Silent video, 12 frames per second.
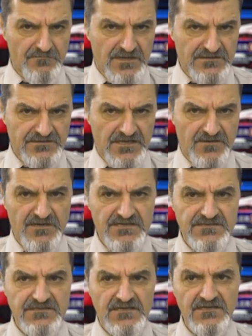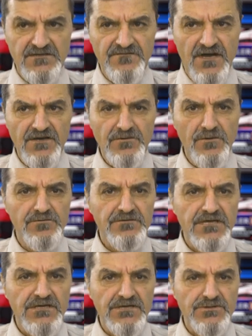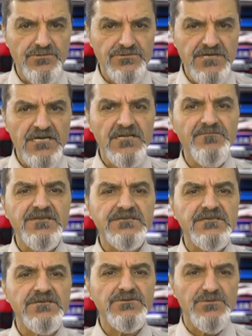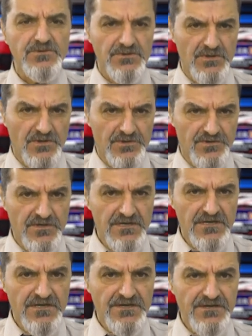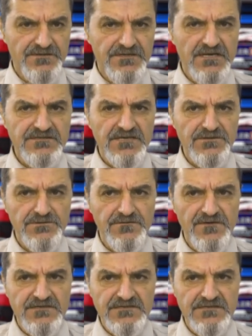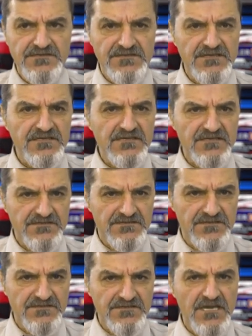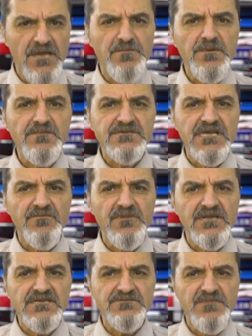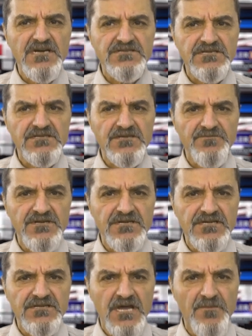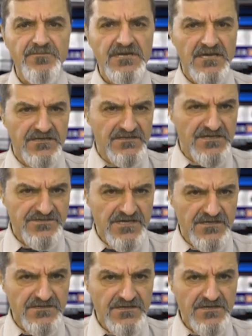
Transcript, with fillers: Batı Ermenistan'ın Van Gölü'ndeki su çekilmesi sürüyor. Texas Üniversitesi'nin gazetesi Hepimiz Ermeniz başlıklı bir kitap yayınlayacak.